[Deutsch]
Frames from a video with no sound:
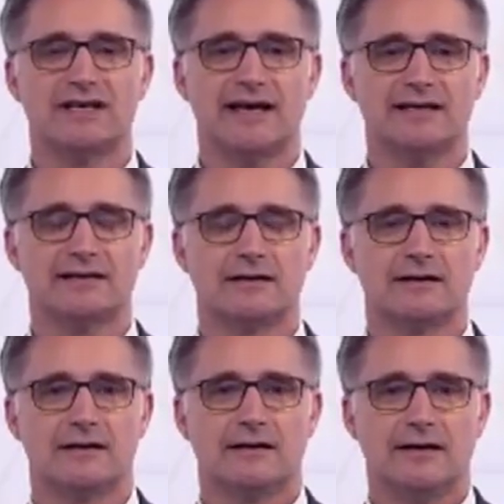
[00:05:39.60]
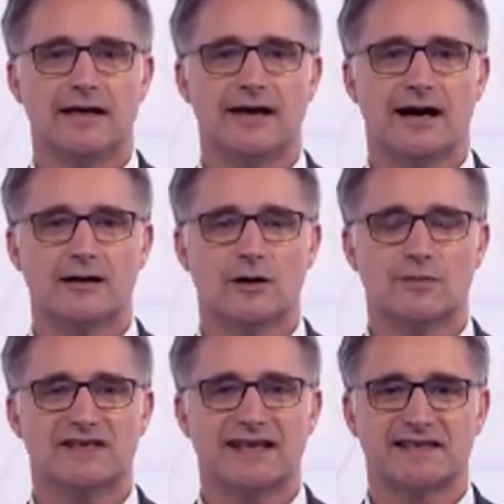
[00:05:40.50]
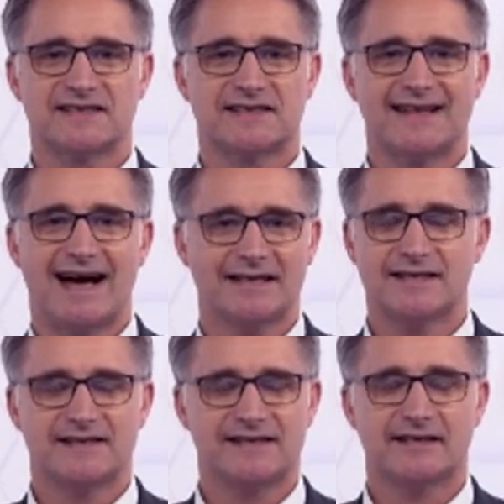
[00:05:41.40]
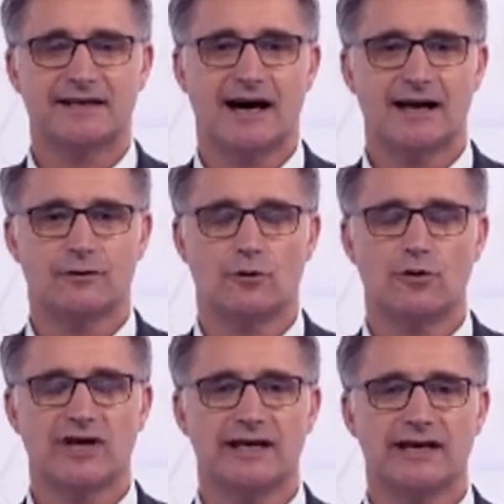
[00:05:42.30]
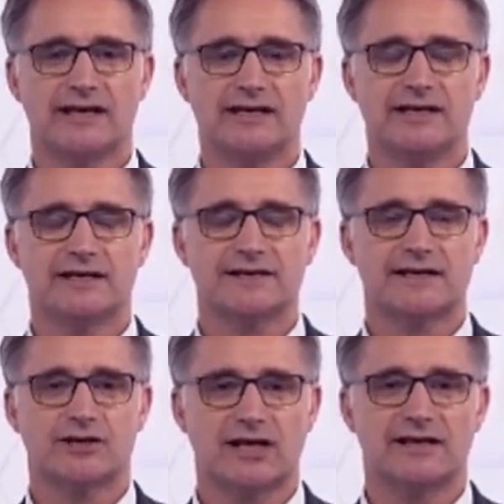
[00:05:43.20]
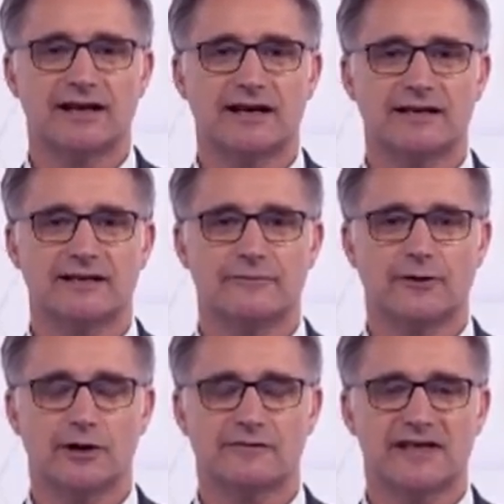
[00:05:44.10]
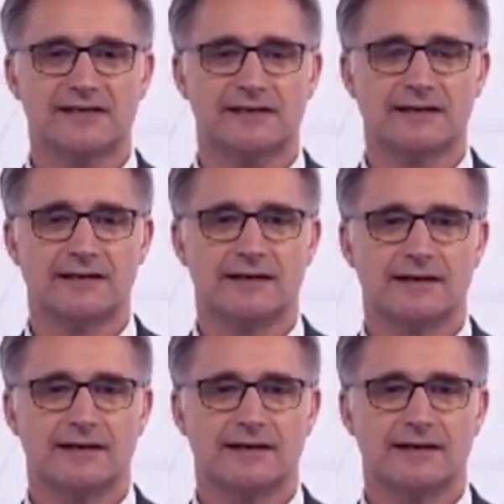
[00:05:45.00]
denkt, egal ob das jetzt Daten, Signale oder Energie ist, der stellt relativ flott fest,